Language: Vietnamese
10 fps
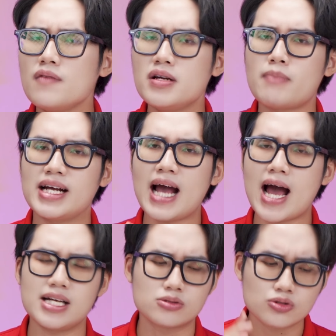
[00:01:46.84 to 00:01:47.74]
với phiên bản
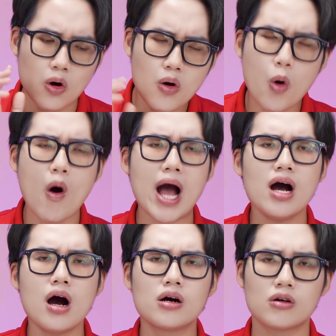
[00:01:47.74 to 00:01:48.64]
2 Tối ưu hóa
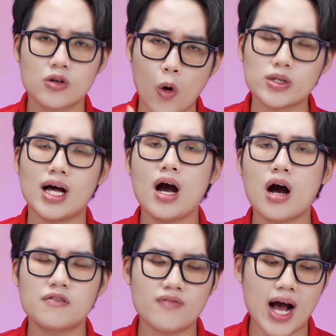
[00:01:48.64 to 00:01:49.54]
hơn, cụ thể
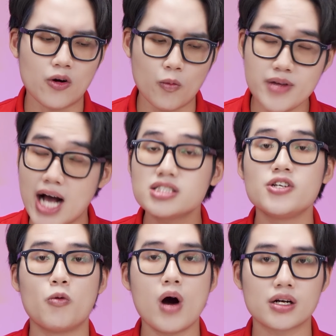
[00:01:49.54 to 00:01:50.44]
hơn và cũng dễ
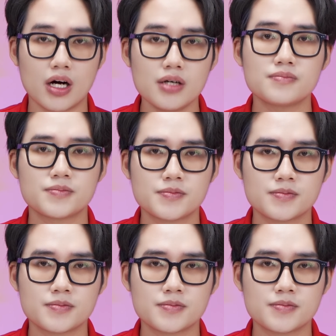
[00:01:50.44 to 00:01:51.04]
sử dụng hơn nữa